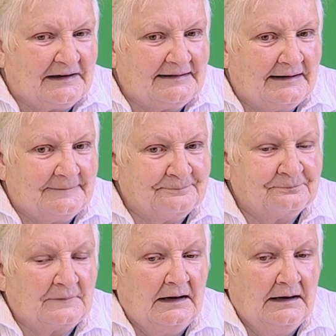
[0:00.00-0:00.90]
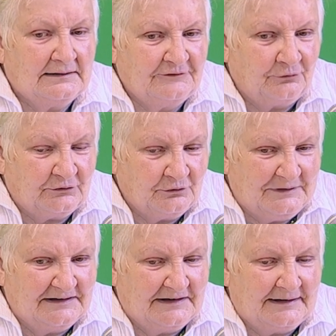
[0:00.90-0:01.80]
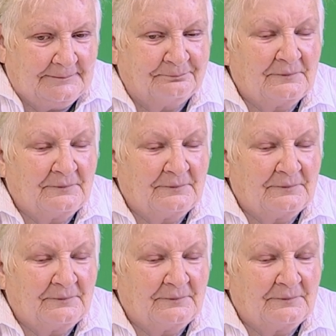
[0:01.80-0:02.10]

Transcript: qu'il faut souligner.